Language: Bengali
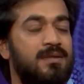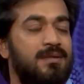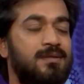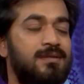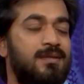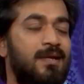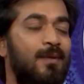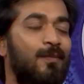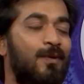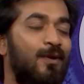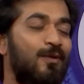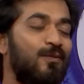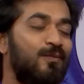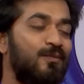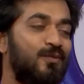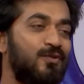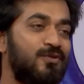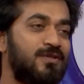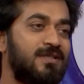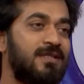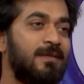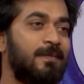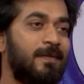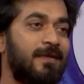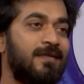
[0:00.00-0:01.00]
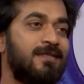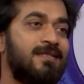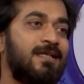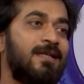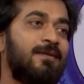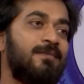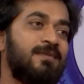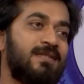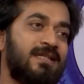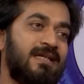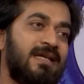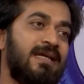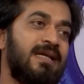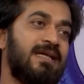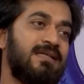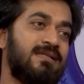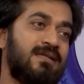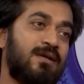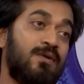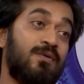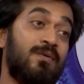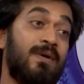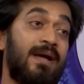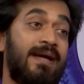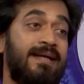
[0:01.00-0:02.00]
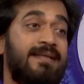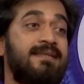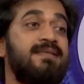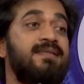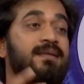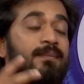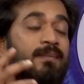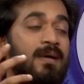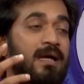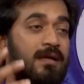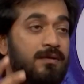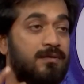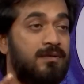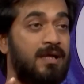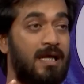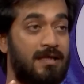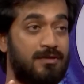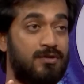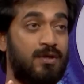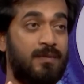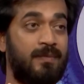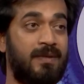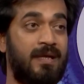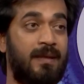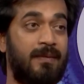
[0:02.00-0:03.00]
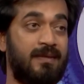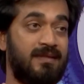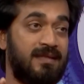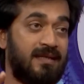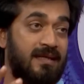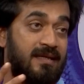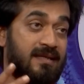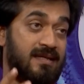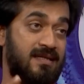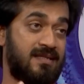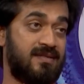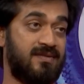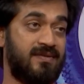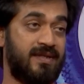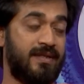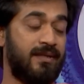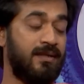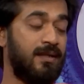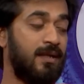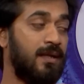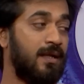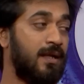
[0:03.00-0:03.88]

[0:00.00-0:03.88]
সামহাও বুঝতে পেরেছিলাম যে এটাও একটা ভালো কাজ হবে আমাদের ইন্ডাস্ট্রির